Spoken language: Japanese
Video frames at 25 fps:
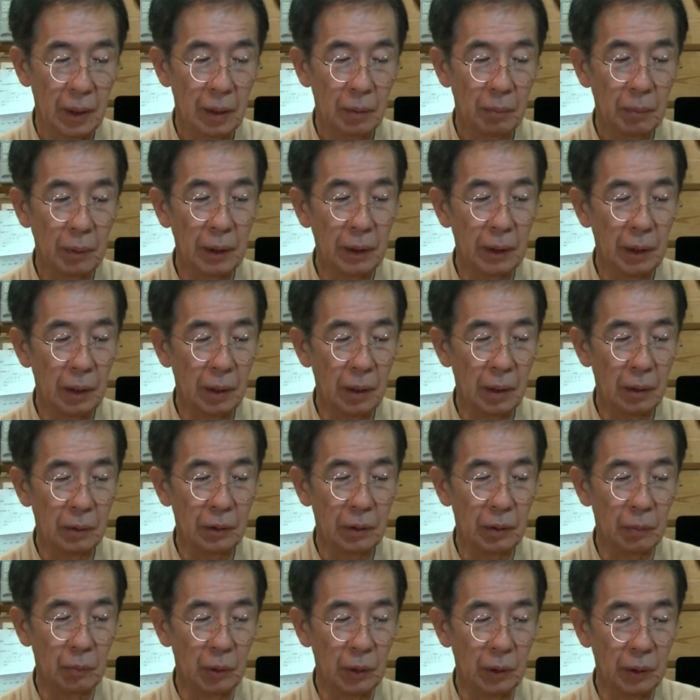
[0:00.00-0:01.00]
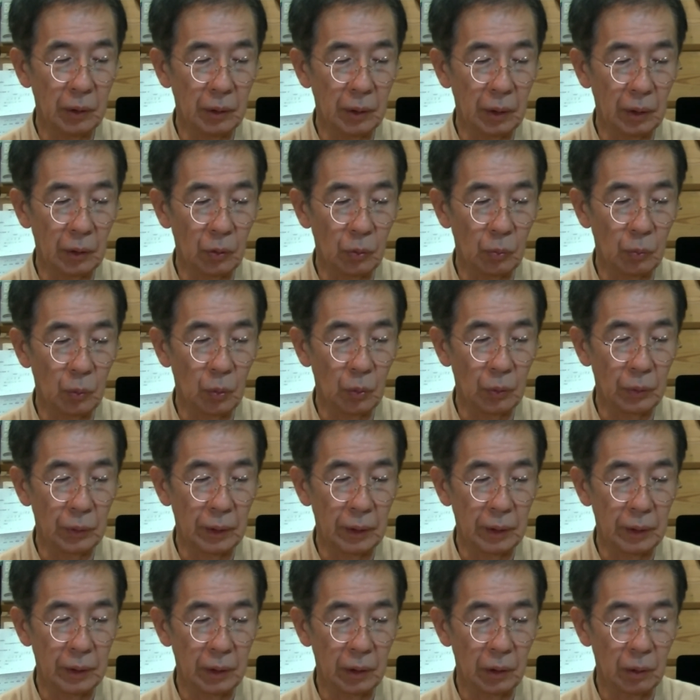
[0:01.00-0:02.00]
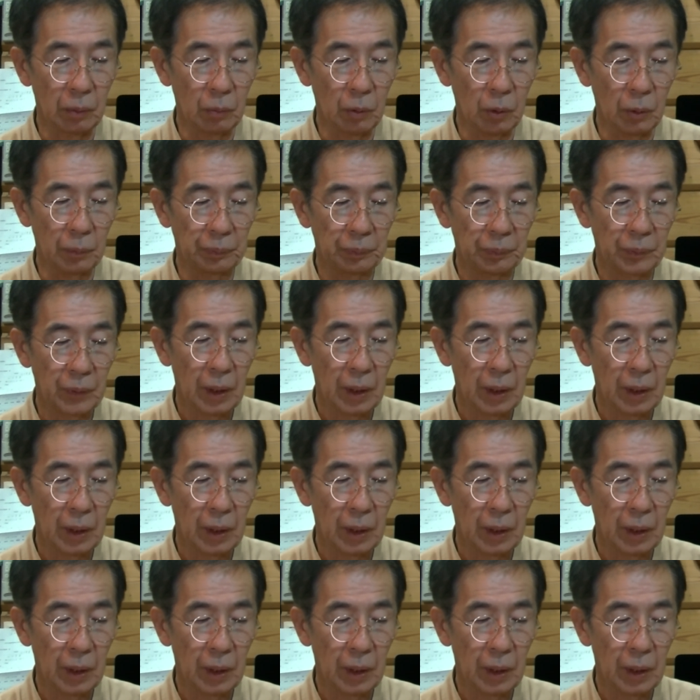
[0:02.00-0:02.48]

まあ、入れなくてもいいんだと思うんですけども、